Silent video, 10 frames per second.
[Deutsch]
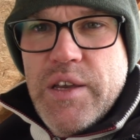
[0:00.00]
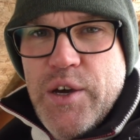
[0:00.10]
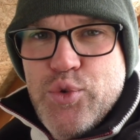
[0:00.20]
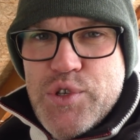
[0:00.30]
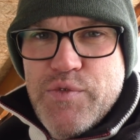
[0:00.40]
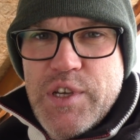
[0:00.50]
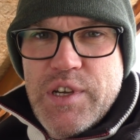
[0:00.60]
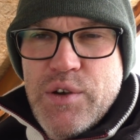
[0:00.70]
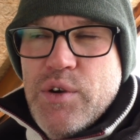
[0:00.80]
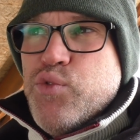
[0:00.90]
Ja, nun sind wir
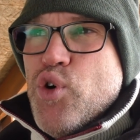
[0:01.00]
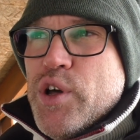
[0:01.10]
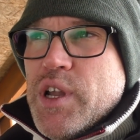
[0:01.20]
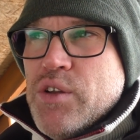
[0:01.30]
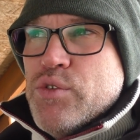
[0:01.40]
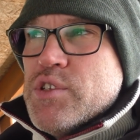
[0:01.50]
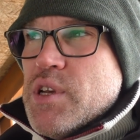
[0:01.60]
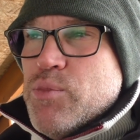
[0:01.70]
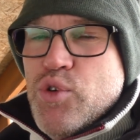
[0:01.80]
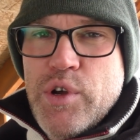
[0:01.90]
hier vorhin an
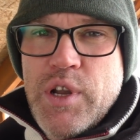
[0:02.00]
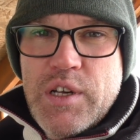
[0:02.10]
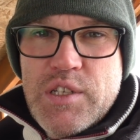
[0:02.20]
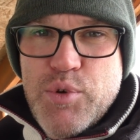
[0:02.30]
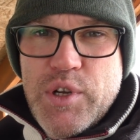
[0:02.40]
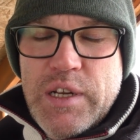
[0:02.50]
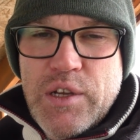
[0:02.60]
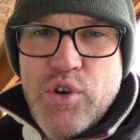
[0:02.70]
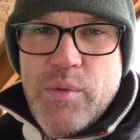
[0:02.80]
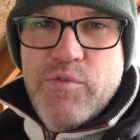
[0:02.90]
unserem neuen Angelsport
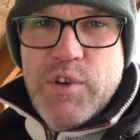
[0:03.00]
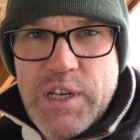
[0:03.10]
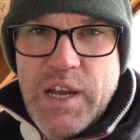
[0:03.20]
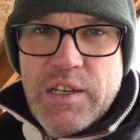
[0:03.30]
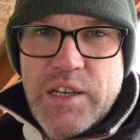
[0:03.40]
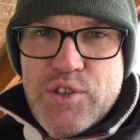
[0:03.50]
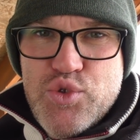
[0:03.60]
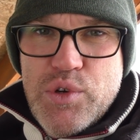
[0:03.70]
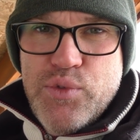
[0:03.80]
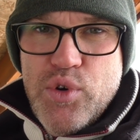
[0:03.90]
angekommen, weil der andere ja
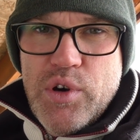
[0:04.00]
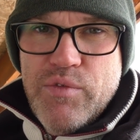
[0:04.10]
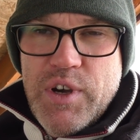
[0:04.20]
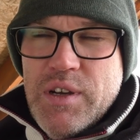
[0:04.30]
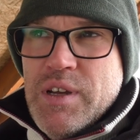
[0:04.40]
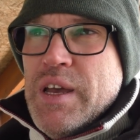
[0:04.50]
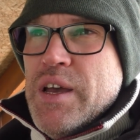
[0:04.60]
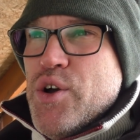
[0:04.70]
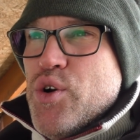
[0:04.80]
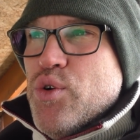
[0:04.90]
zugefroren war.
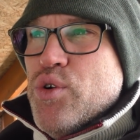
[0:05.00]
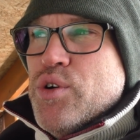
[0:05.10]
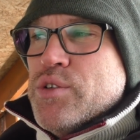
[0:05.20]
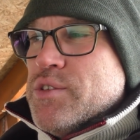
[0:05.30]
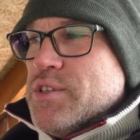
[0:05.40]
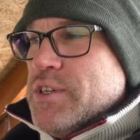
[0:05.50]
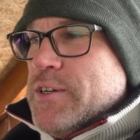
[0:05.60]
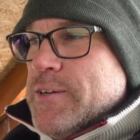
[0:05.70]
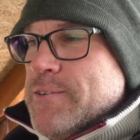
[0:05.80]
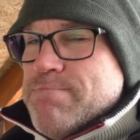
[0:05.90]
Und äh,
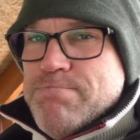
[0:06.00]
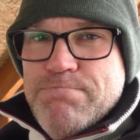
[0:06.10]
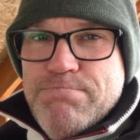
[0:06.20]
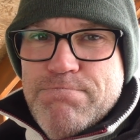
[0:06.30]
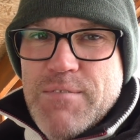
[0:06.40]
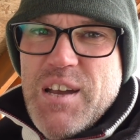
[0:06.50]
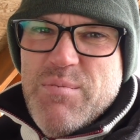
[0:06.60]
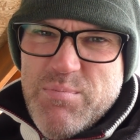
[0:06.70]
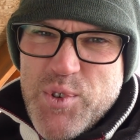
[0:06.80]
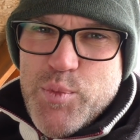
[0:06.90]

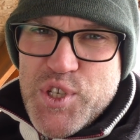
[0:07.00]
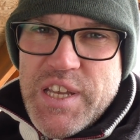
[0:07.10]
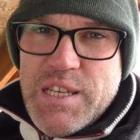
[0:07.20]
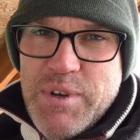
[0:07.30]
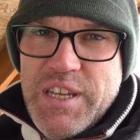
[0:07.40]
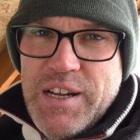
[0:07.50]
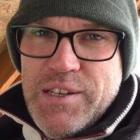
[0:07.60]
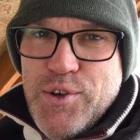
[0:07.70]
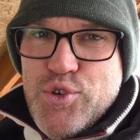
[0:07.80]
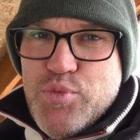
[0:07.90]
wir mussten erstmal die
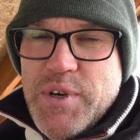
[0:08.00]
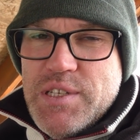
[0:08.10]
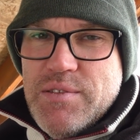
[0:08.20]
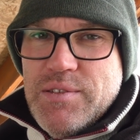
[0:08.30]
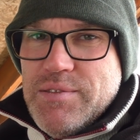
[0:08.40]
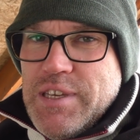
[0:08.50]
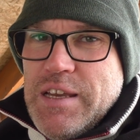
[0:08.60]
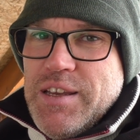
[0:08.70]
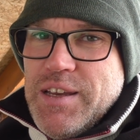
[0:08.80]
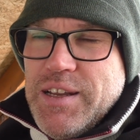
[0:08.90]
Angeln rausschmeißen.
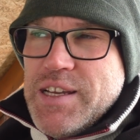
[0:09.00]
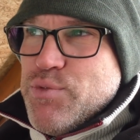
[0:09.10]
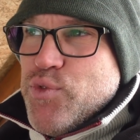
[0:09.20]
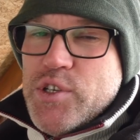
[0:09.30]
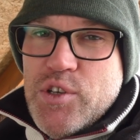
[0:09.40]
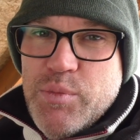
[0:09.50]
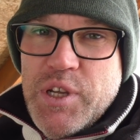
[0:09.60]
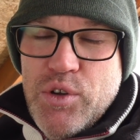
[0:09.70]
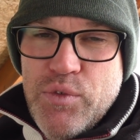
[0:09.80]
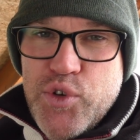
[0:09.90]
Ging nicht anders. Wir wollten ja
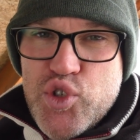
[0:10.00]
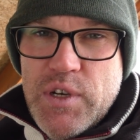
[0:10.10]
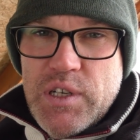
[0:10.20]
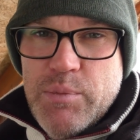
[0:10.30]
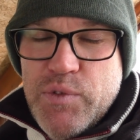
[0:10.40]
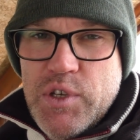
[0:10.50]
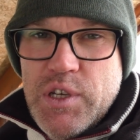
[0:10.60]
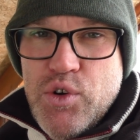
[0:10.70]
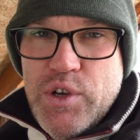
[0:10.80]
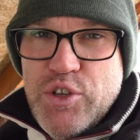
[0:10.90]
unbedingt noch einen Fisch fangen, damit wir
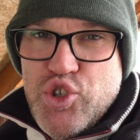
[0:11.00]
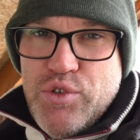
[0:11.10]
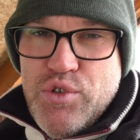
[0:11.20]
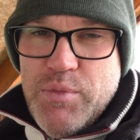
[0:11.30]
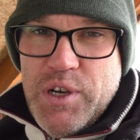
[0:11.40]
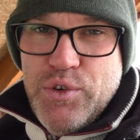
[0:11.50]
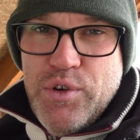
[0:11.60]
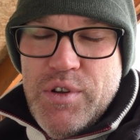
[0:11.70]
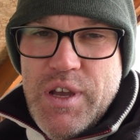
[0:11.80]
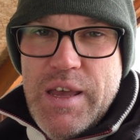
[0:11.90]
hier auch Catch and Cook machen können.